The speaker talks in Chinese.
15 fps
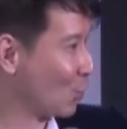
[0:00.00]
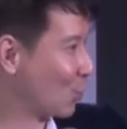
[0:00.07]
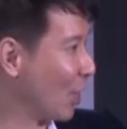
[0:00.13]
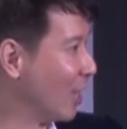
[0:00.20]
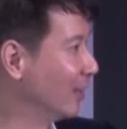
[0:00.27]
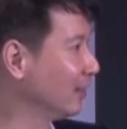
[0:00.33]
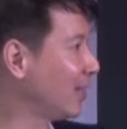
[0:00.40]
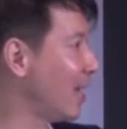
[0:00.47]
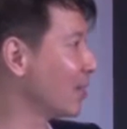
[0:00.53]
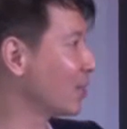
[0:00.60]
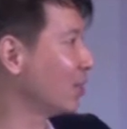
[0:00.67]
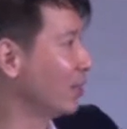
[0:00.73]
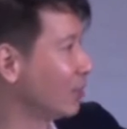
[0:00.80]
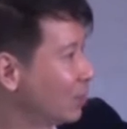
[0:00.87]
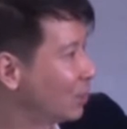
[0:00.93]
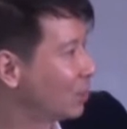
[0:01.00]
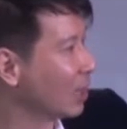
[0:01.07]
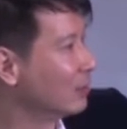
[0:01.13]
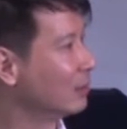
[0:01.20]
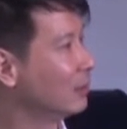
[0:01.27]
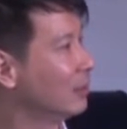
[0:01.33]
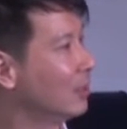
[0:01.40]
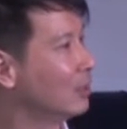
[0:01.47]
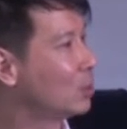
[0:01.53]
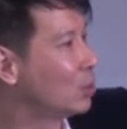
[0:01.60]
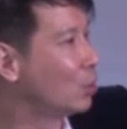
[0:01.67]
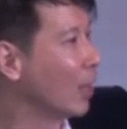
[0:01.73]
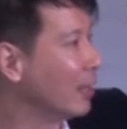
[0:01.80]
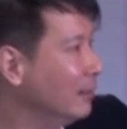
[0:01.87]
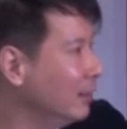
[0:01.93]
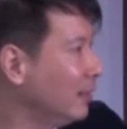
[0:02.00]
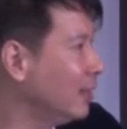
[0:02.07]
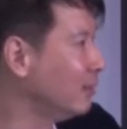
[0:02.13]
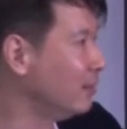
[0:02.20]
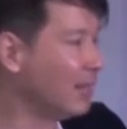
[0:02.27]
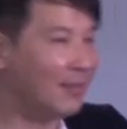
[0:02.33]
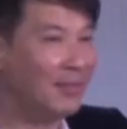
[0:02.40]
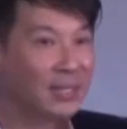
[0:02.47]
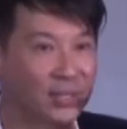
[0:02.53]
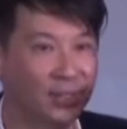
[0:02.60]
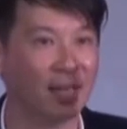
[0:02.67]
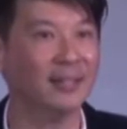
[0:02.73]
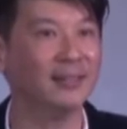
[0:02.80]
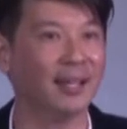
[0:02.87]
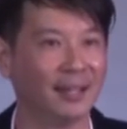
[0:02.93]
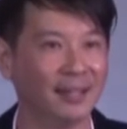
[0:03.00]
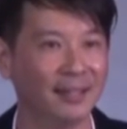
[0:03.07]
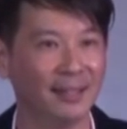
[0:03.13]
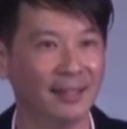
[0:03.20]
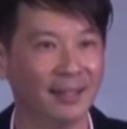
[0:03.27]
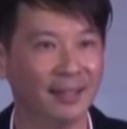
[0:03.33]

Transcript: 神他是整个全地人的神。